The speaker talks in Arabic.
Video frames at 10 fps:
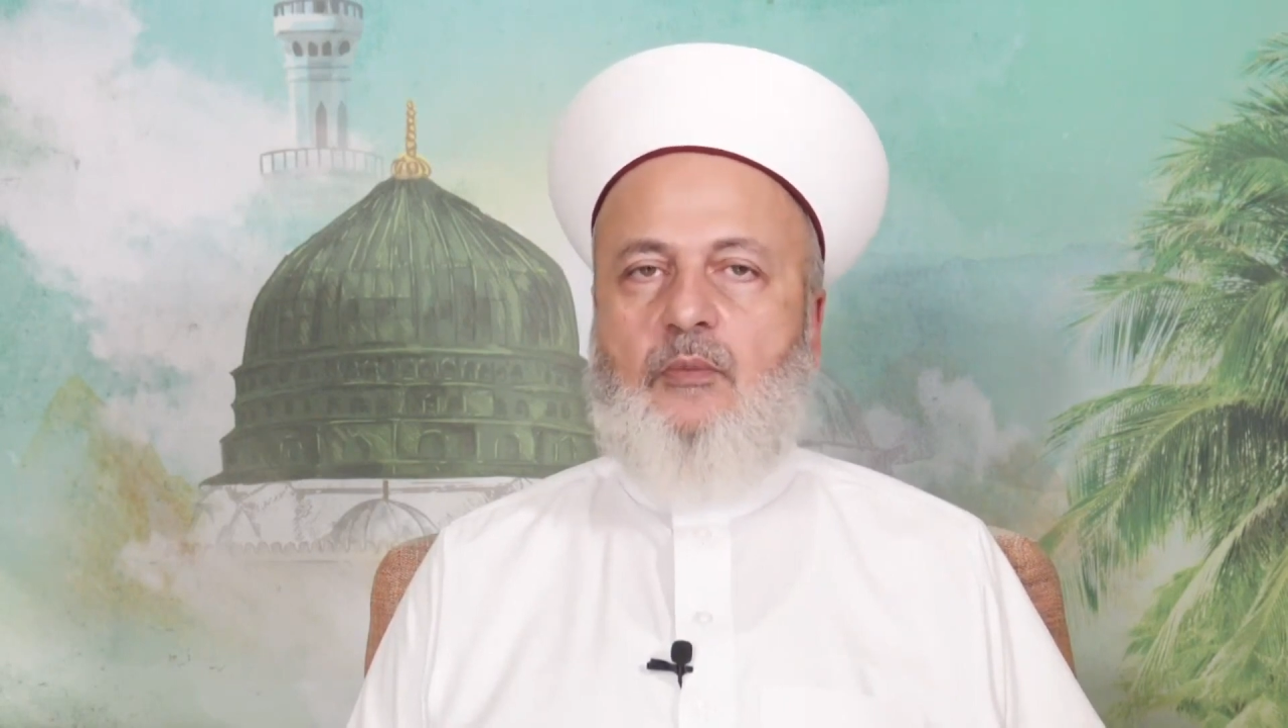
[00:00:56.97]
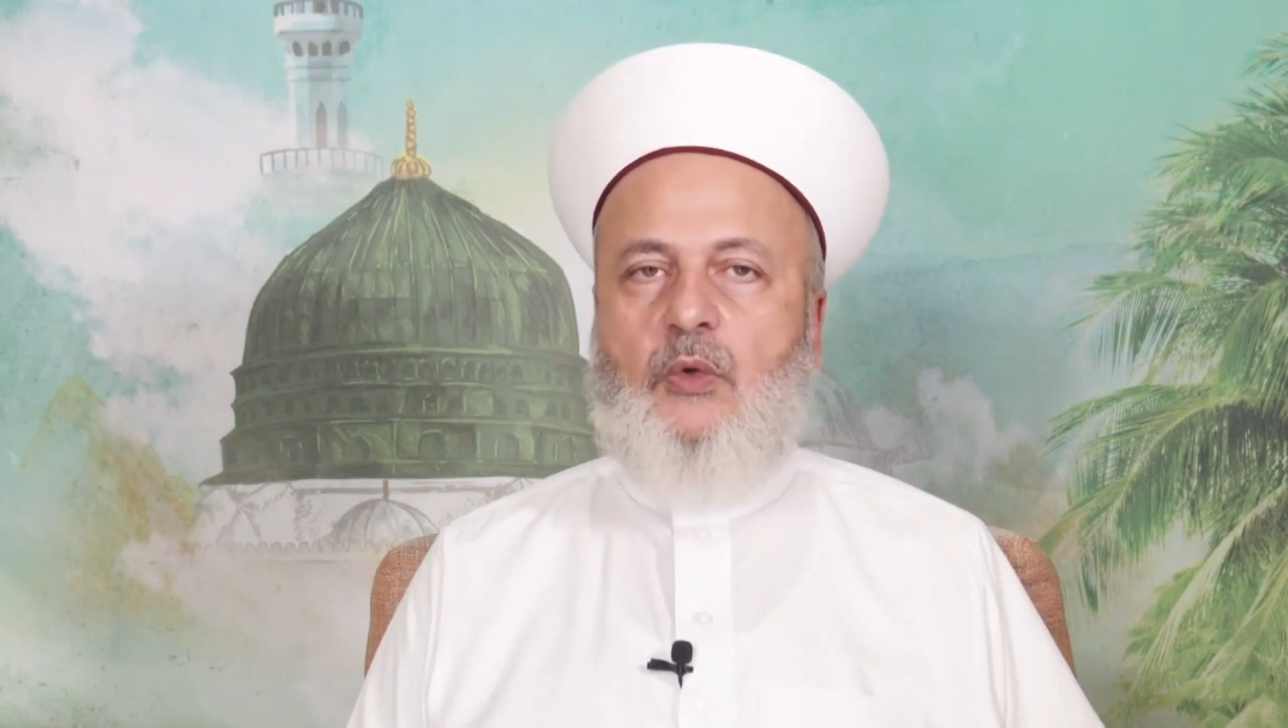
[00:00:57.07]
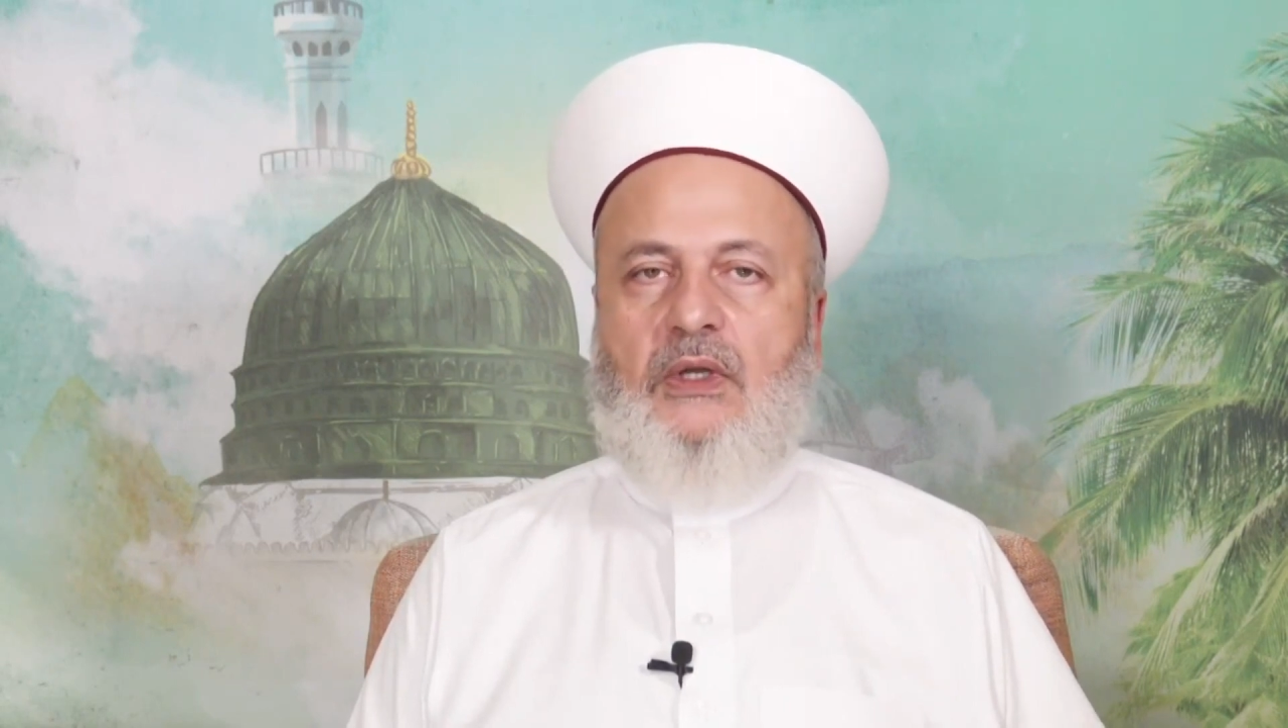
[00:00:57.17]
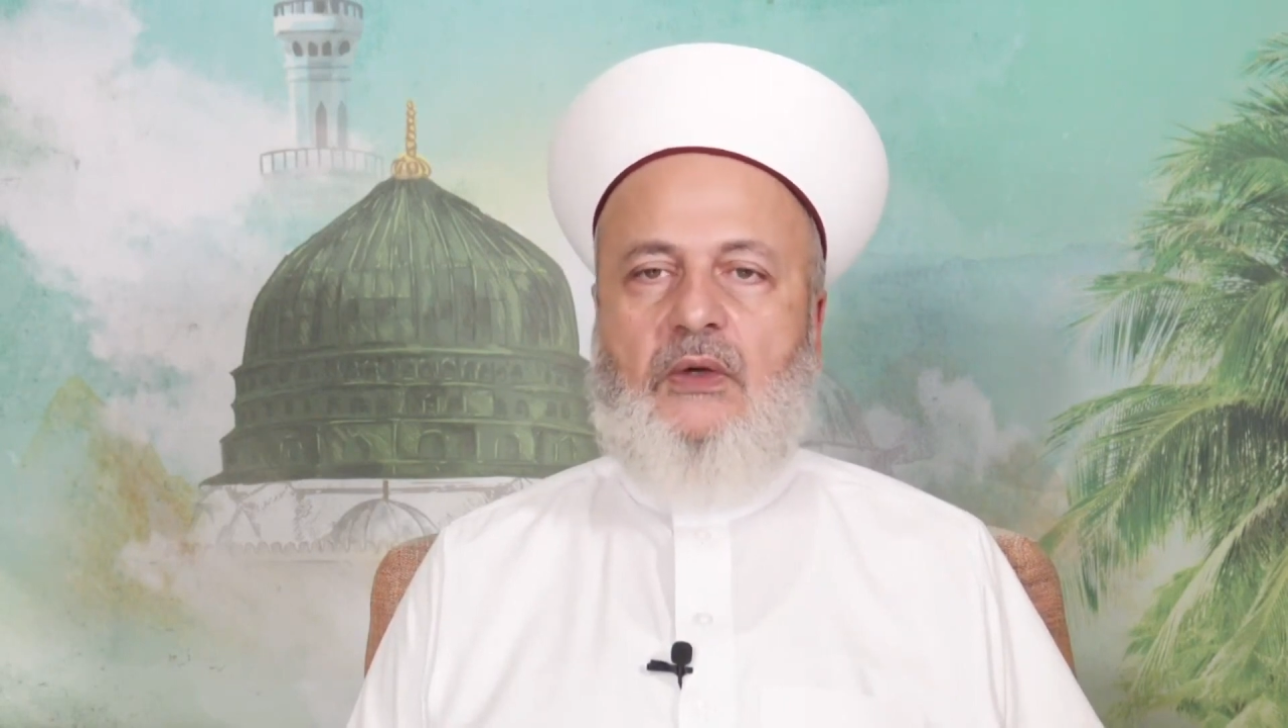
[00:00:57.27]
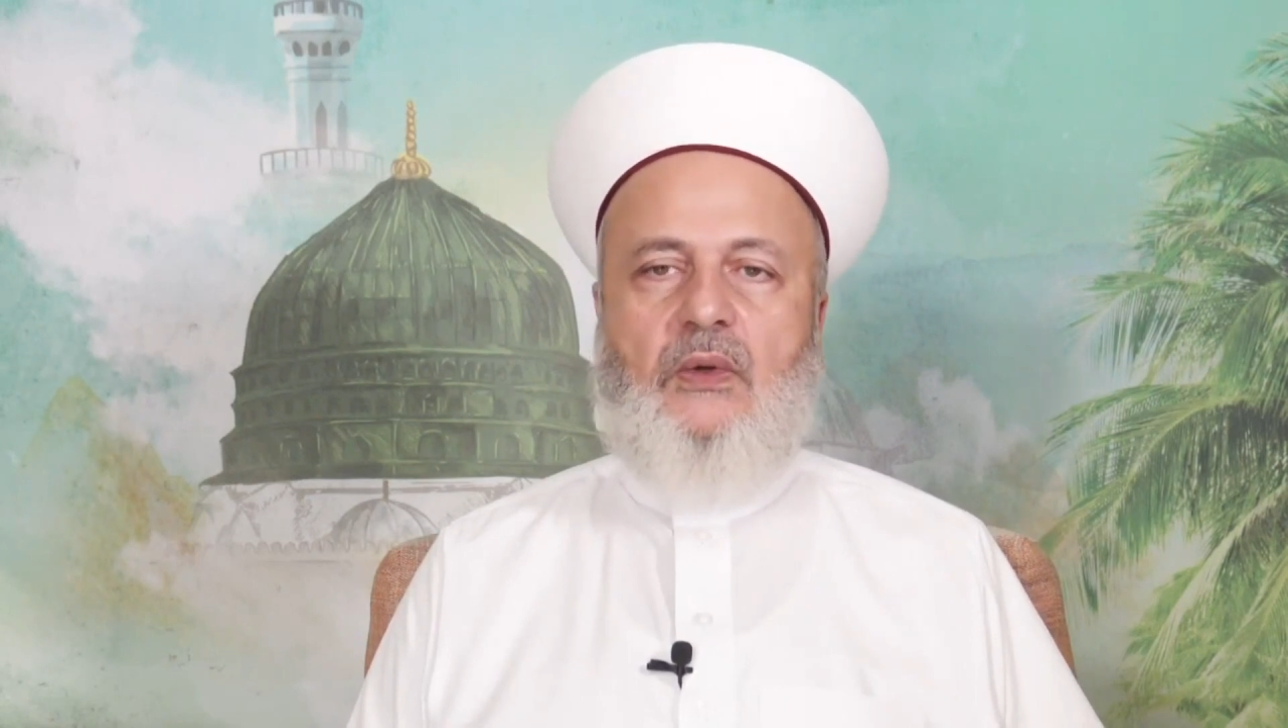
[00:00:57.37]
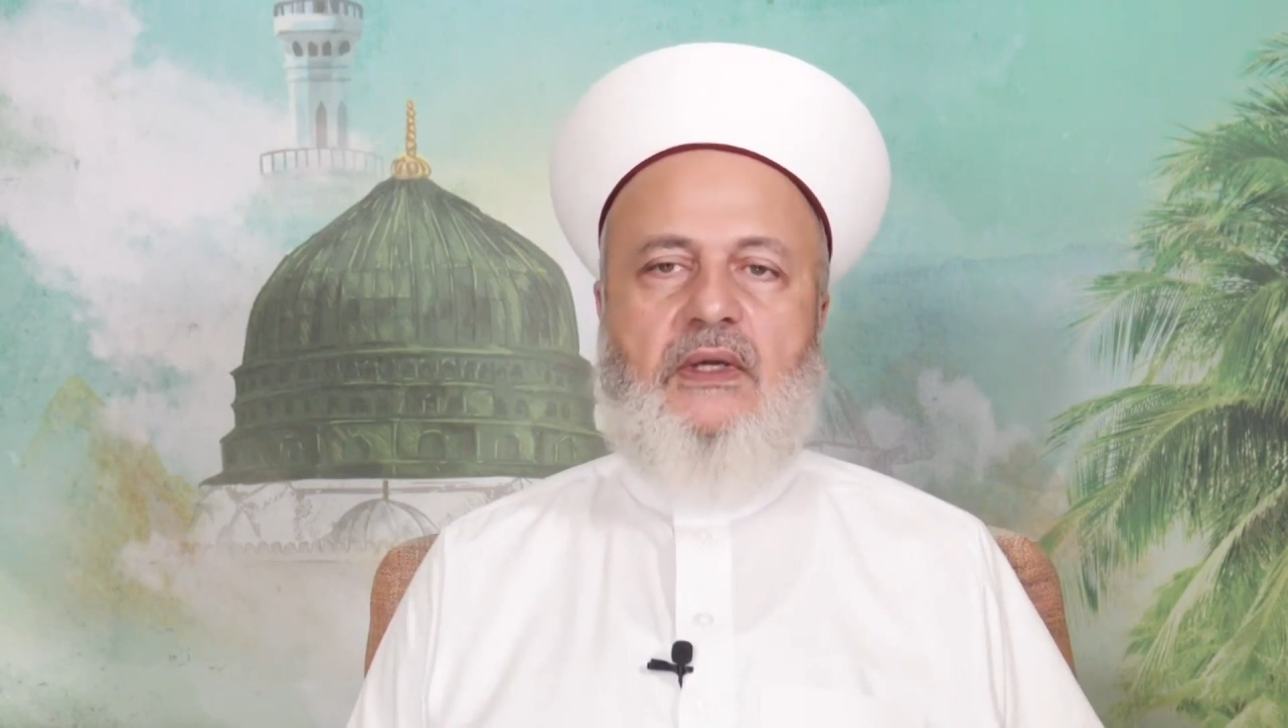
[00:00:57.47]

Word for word: له أن